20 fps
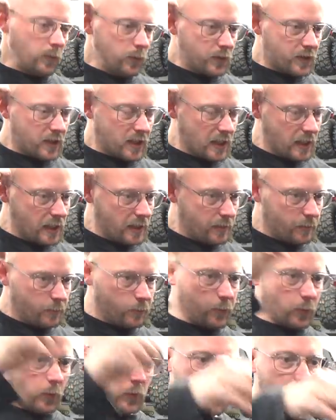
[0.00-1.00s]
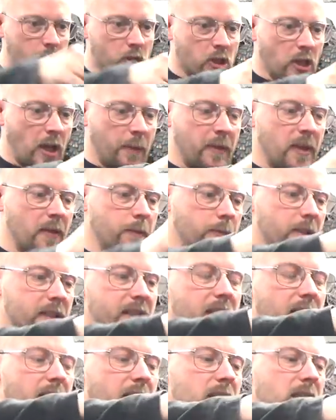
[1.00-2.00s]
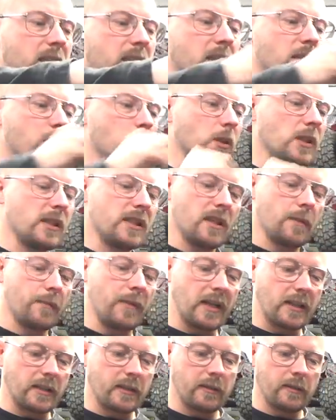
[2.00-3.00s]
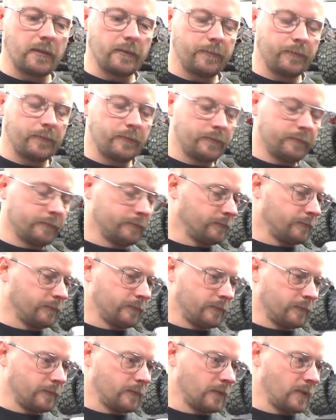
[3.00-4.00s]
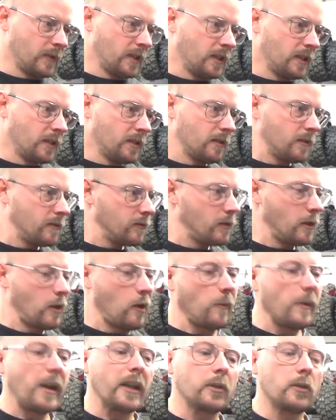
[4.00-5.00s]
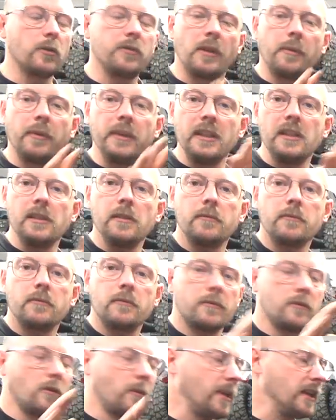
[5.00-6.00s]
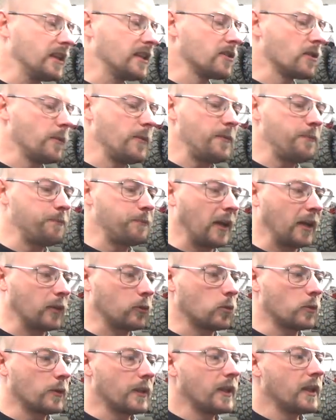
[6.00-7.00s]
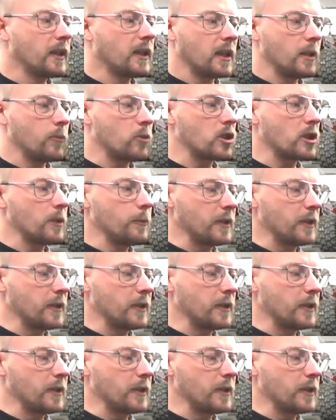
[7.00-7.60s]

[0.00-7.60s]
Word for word: utile pour ne jamais plier ici sur les impacts. C'est la marque de fabrique normal qu'ils en mettent partout. Et moi j'aime